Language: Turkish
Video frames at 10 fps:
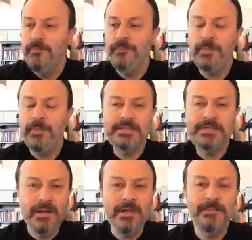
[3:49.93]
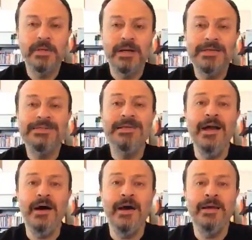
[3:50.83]
kazılar yapılarak
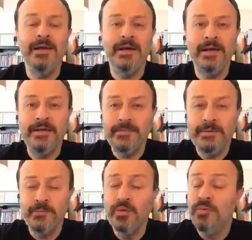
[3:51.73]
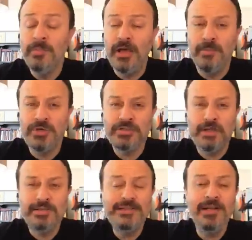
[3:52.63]
silah bulunmaya
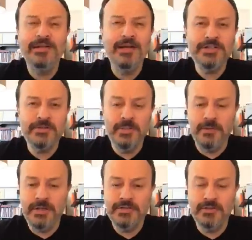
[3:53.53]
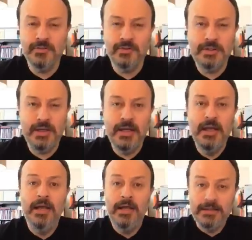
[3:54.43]
başlandı. Silahlar çıkmaya başladı ortaya.
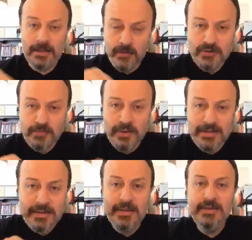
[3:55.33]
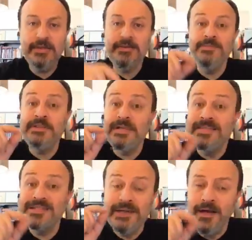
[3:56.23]
Daha önce bu yayında anlattım size
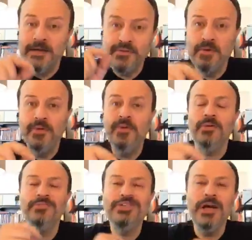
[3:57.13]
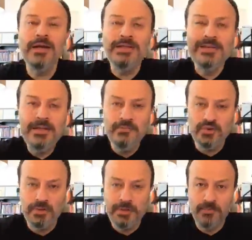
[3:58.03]
ısrarla söylüyorum. Şahidiyim
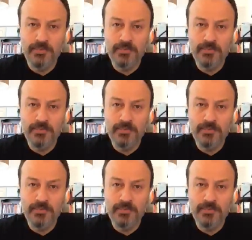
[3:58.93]
çünkü bunun.